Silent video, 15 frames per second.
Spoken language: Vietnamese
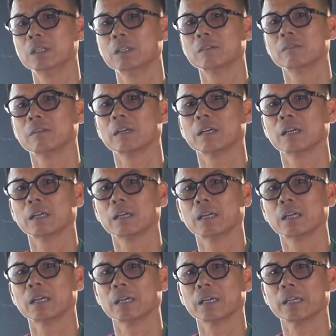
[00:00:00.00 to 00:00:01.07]
và
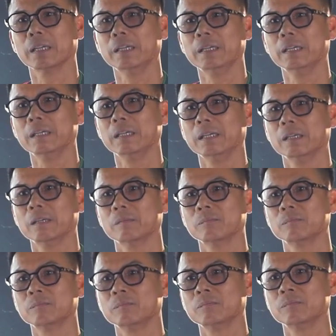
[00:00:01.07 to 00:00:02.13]
à, cái à,
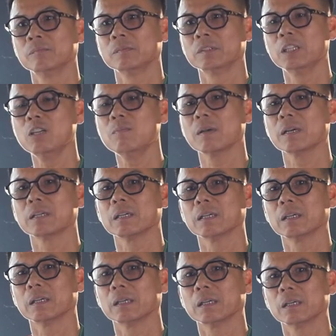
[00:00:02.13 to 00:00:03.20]
nếu mà
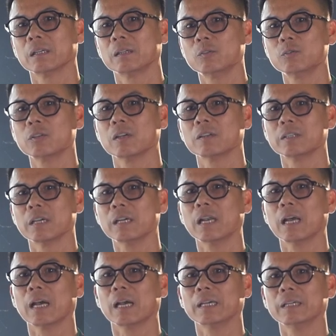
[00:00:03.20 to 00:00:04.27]
uh, Luiso trở
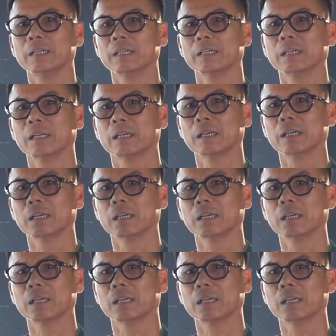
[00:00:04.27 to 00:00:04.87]
lại uh,